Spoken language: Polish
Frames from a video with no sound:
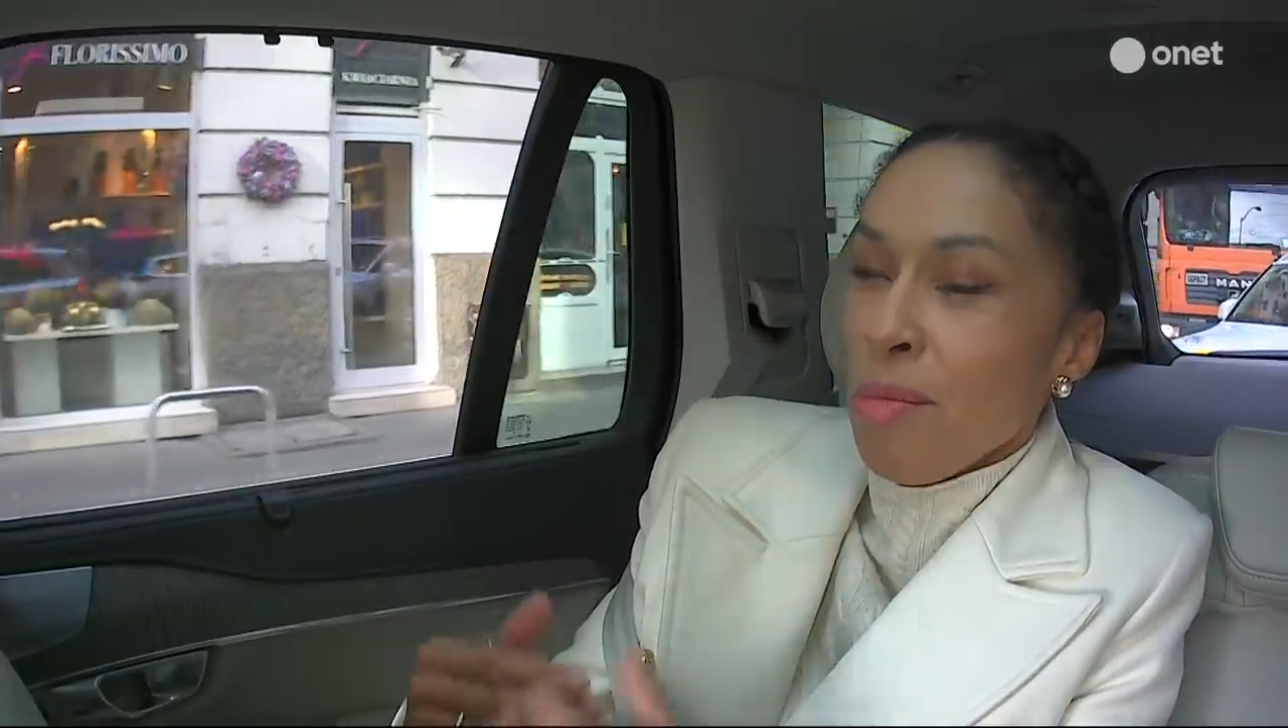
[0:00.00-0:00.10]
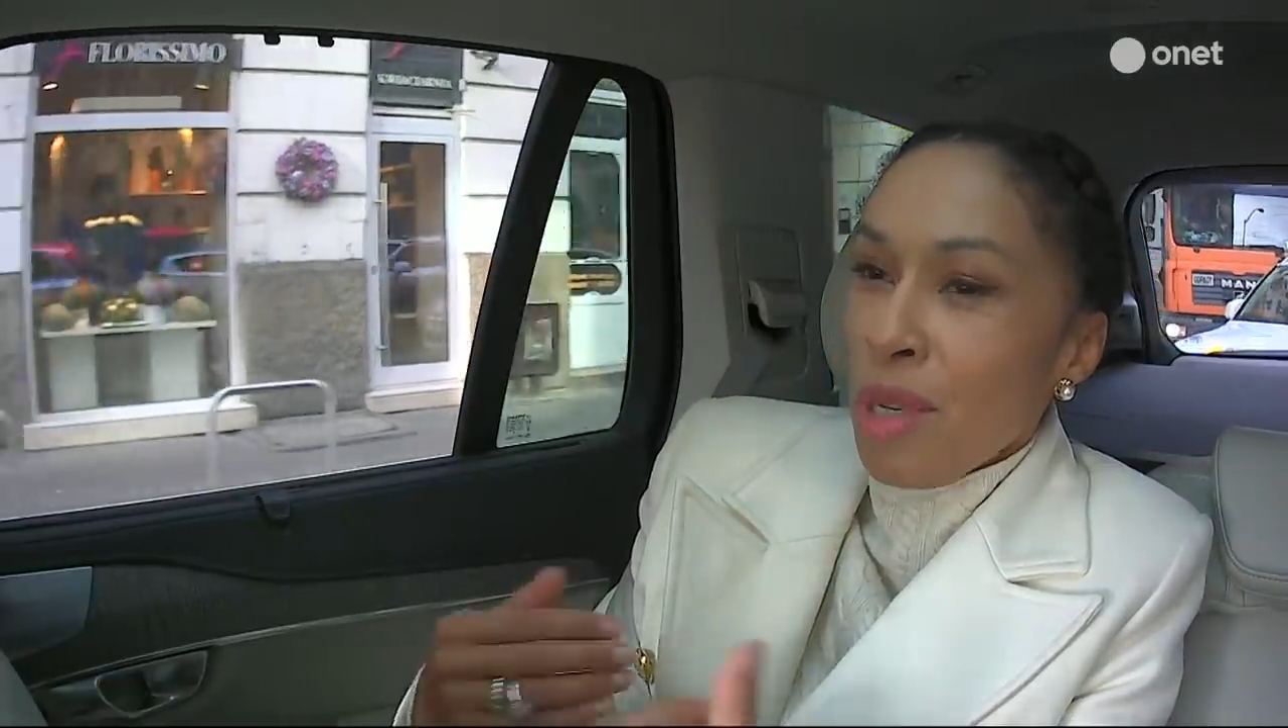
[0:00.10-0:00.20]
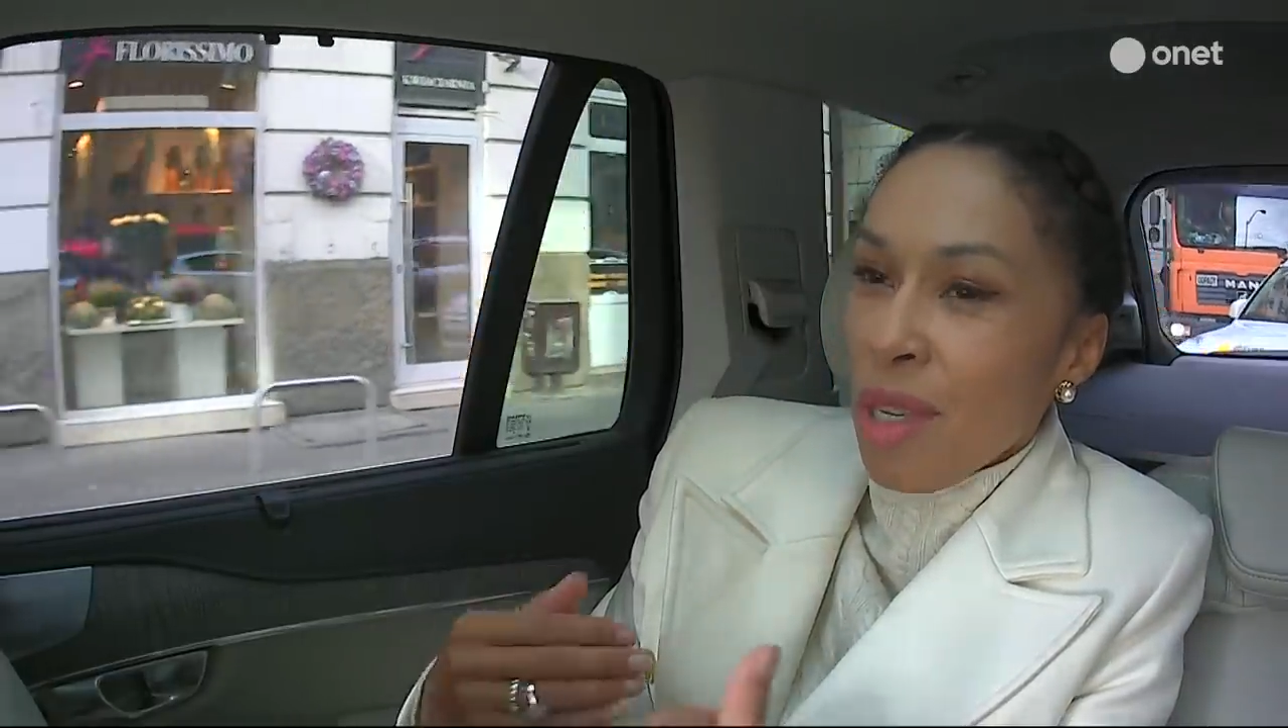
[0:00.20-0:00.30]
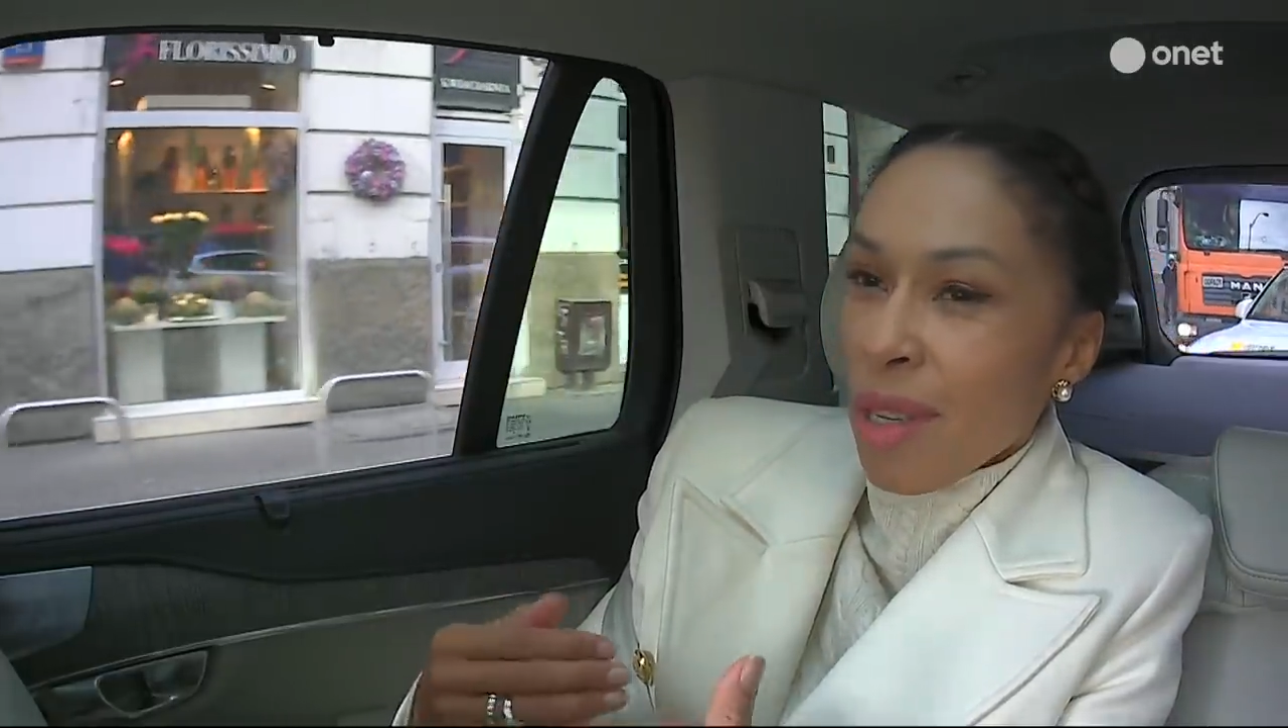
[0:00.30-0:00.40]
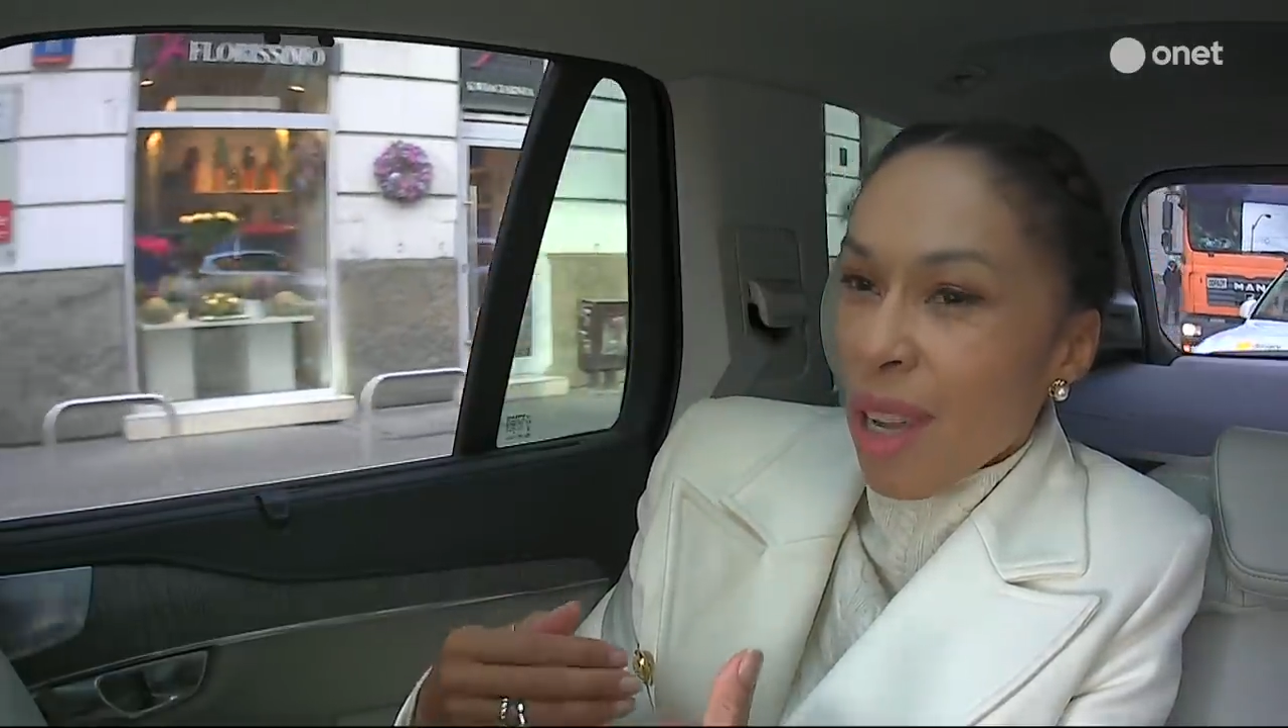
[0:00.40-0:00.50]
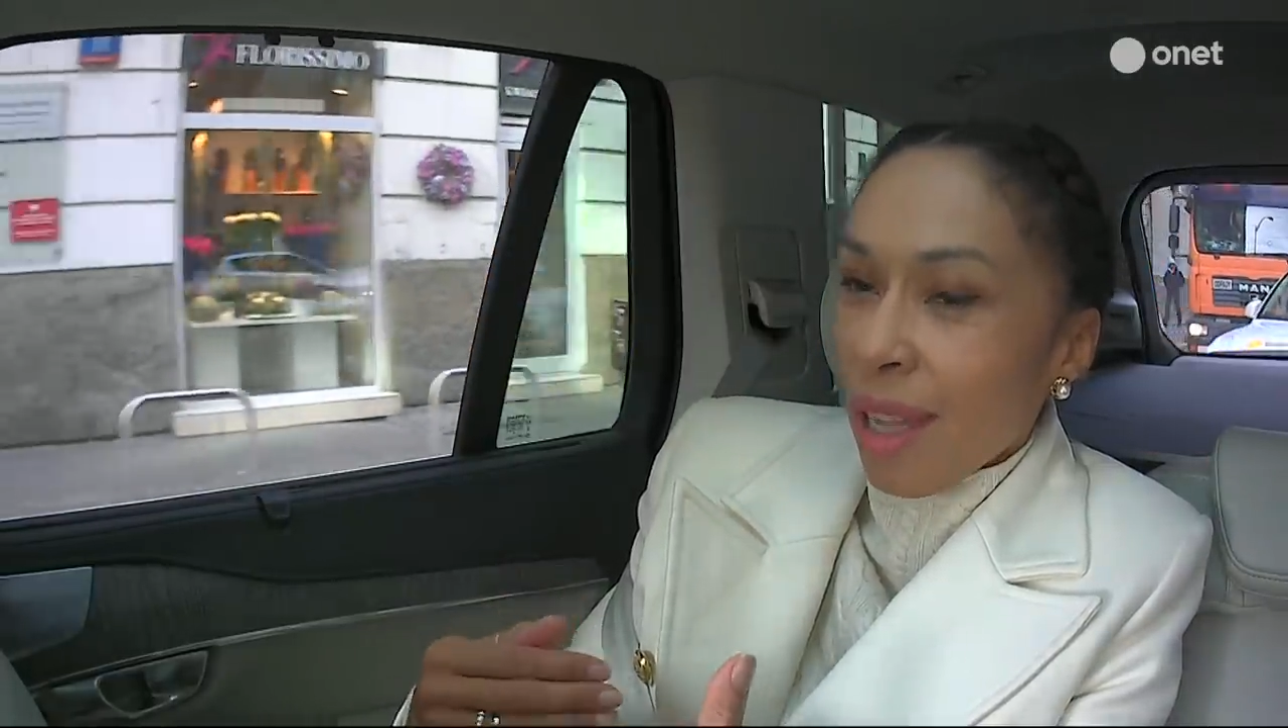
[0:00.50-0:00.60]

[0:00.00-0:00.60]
mi,